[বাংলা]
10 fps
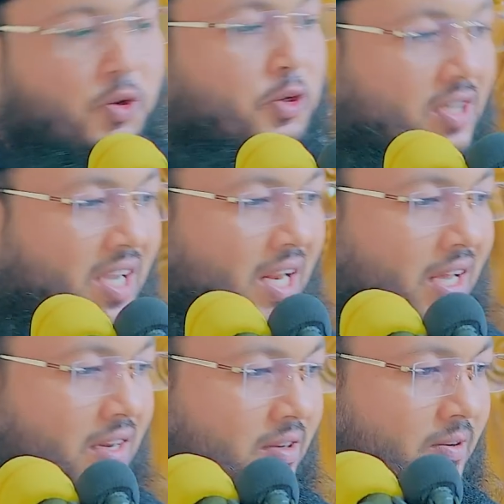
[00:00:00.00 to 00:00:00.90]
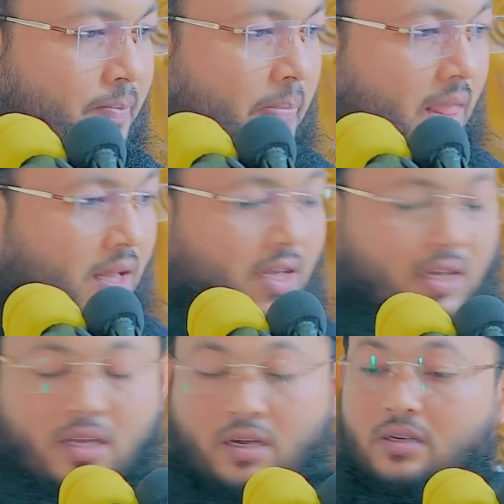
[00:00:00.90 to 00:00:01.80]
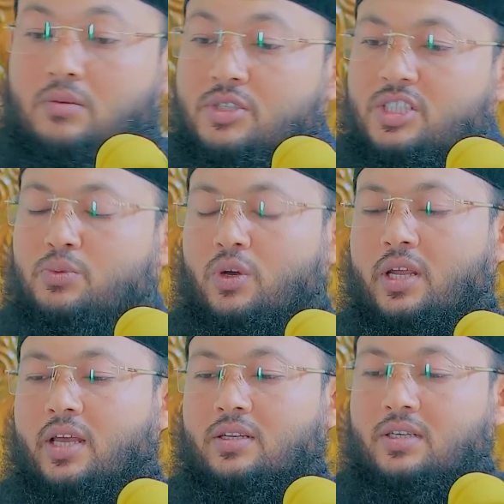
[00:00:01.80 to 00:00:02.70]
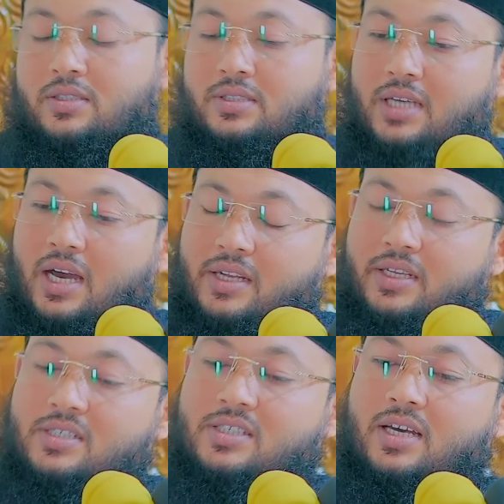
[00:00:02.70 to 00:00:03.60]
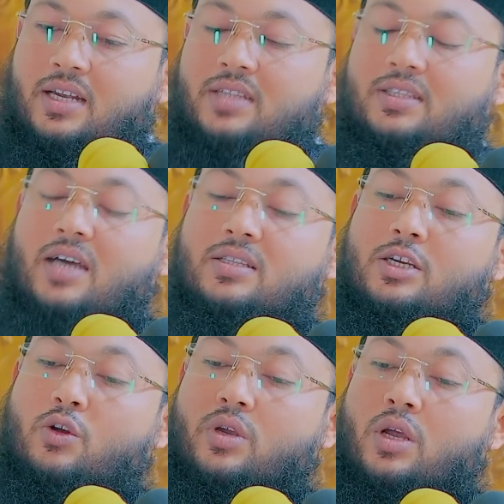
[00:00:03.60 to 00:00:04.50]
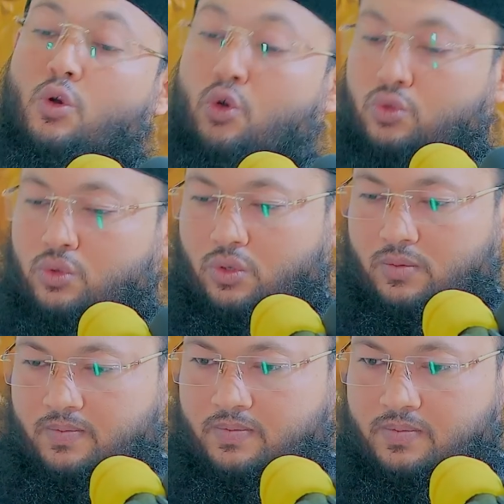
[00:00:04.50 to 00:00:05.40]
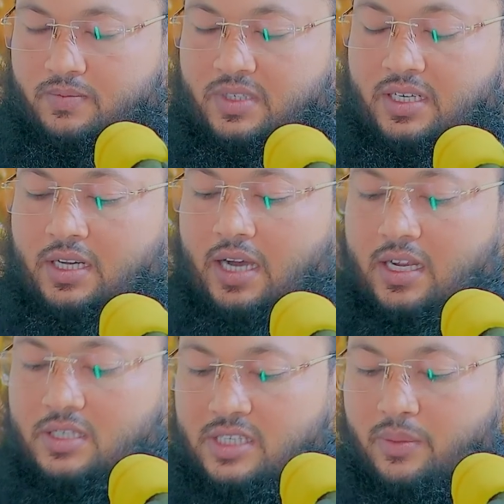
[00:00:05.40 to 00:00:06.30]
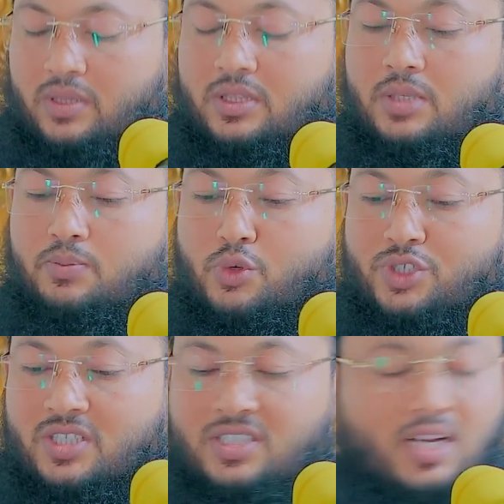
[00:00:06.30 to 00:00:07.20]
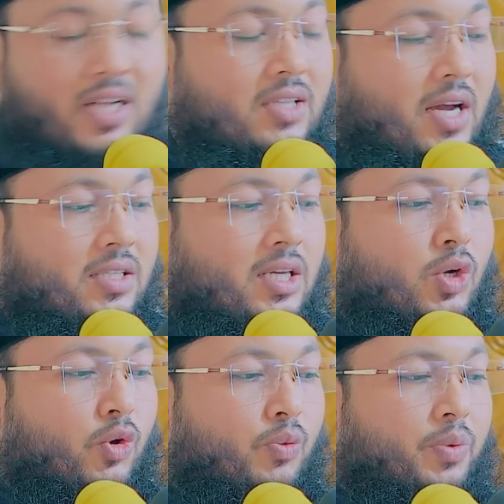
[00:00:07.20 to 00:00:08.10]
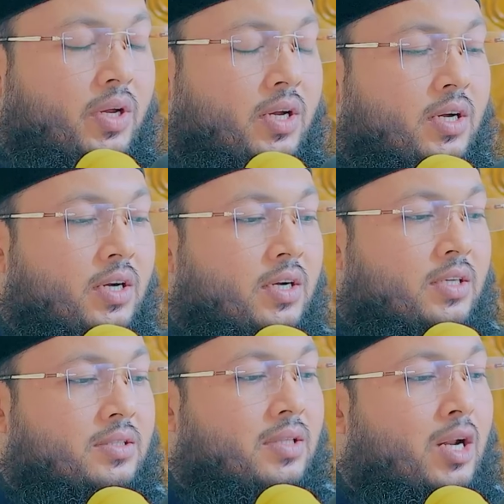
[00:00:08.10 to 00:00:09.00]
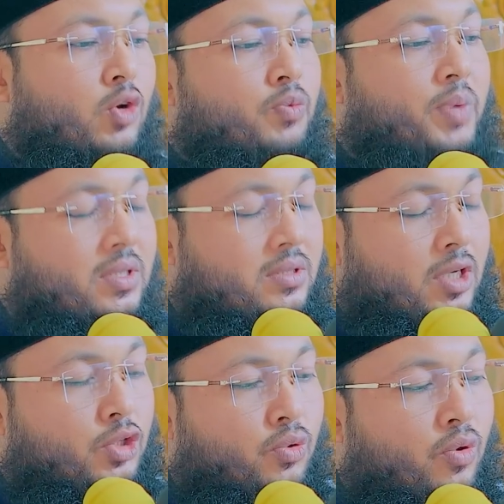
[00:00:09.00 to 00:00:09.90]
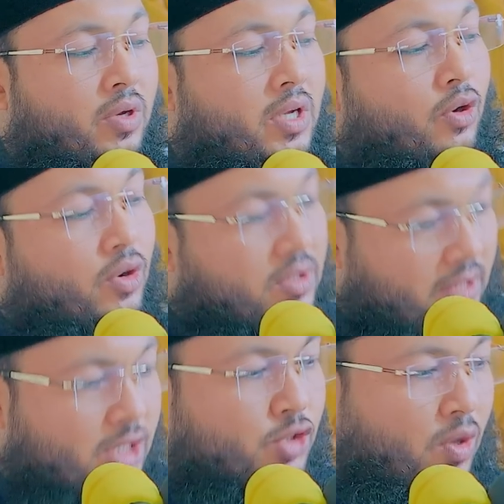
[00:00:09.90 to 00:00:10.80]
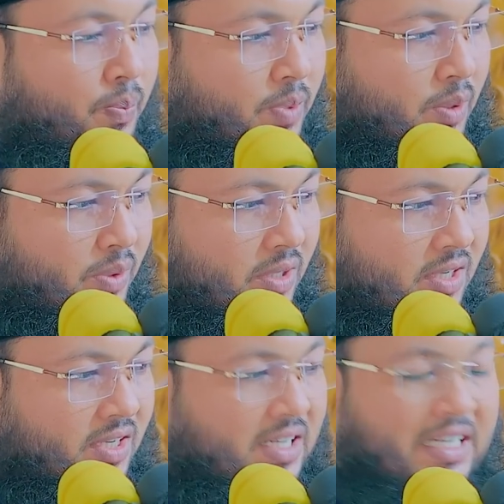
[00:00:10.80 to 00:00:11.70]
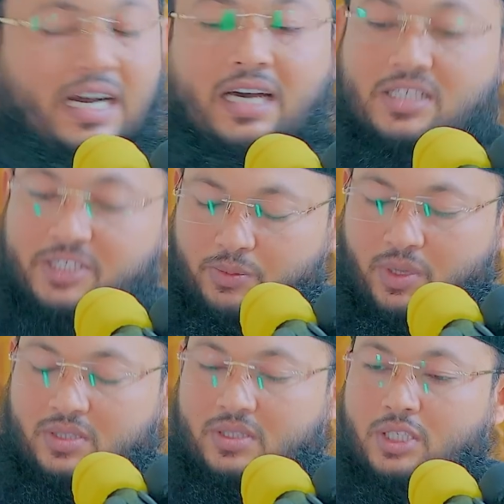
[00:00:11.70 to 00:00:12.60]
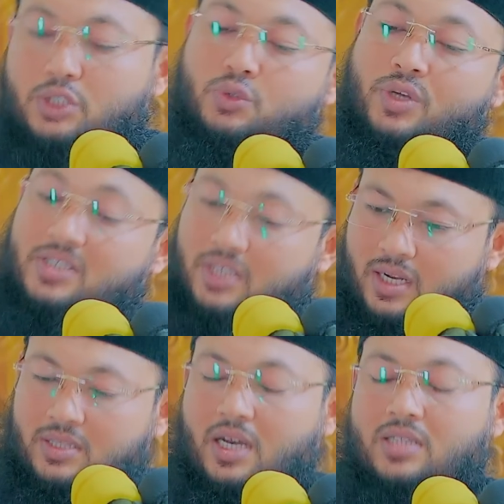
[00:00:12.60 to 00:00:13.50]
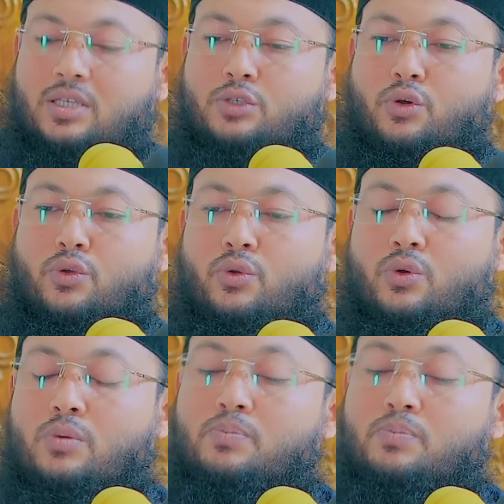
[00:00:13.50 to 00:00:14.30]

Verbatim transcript: কথা ক্লিয়ার নবীজি বলেন দাঁড়িয়ে সালাত আদায় করা উত্তম আর যে ব্যক্তি বসে সালাত আদায় করবে দাঁড়ানো ব্যক্তির তুলনায় অর্ধেক সব পাবে আর যে ব্যক্তি শুয়ে সালাত আদায় করলো